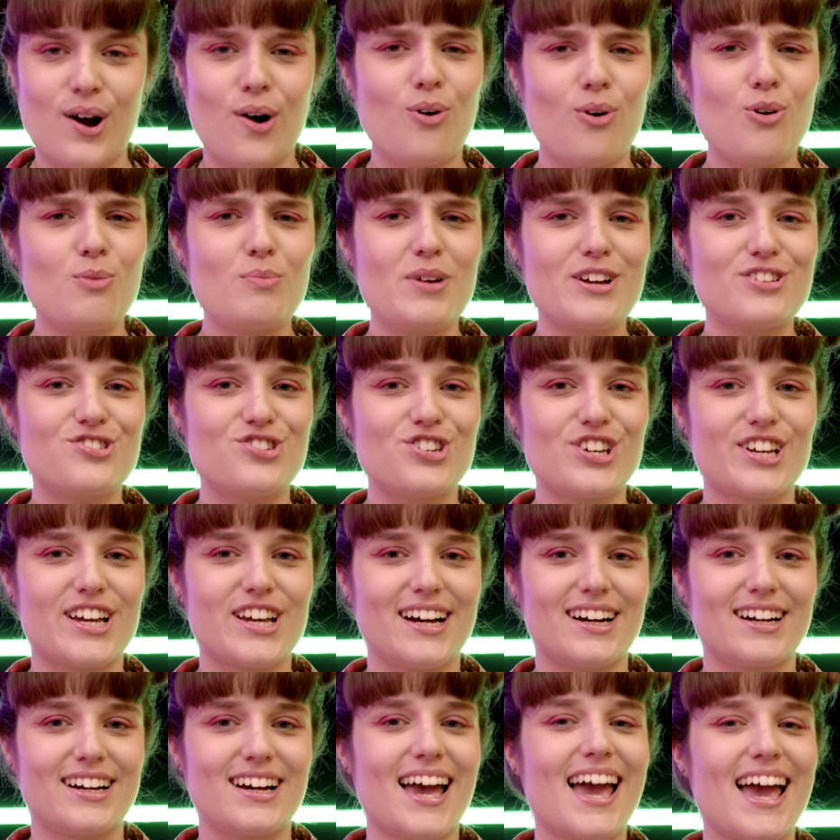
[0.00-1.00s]
Uma
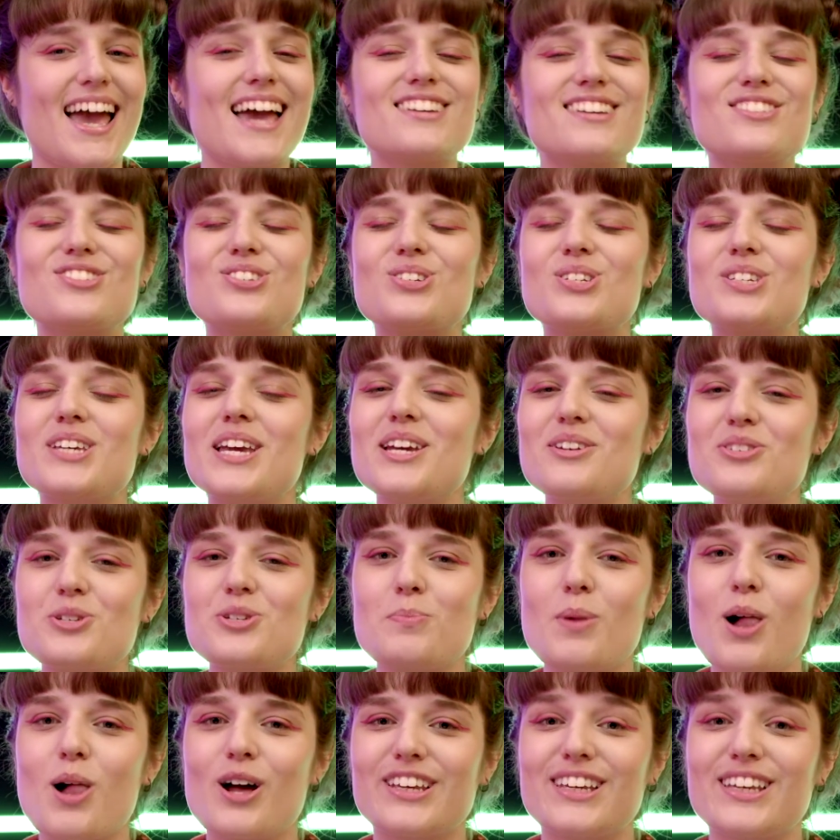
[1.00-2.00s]
dica: é cheio de
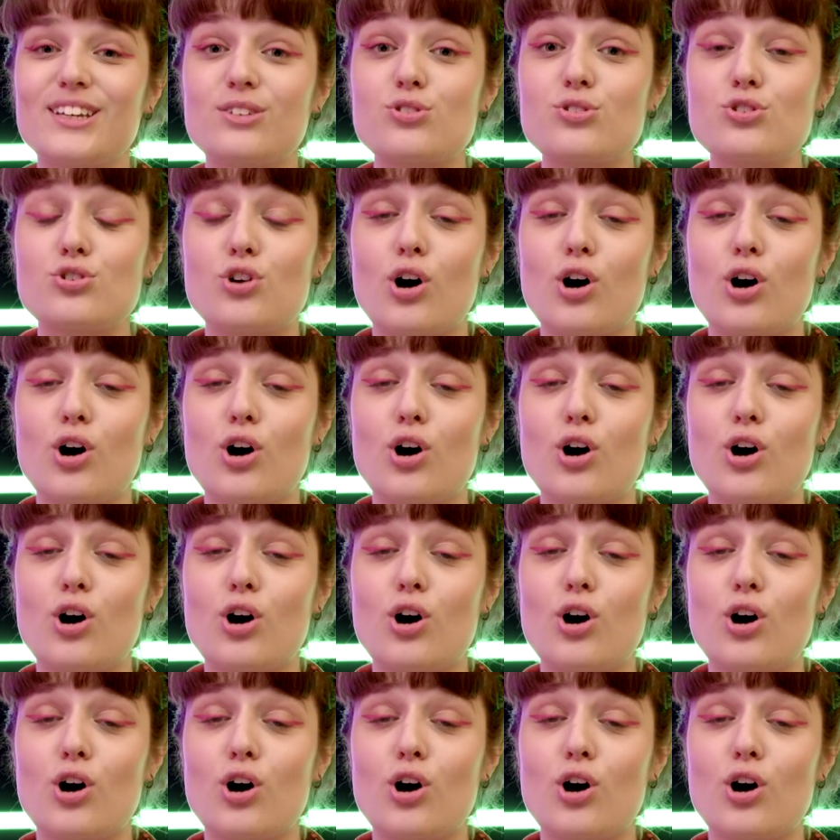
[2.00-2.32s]
bloquinhos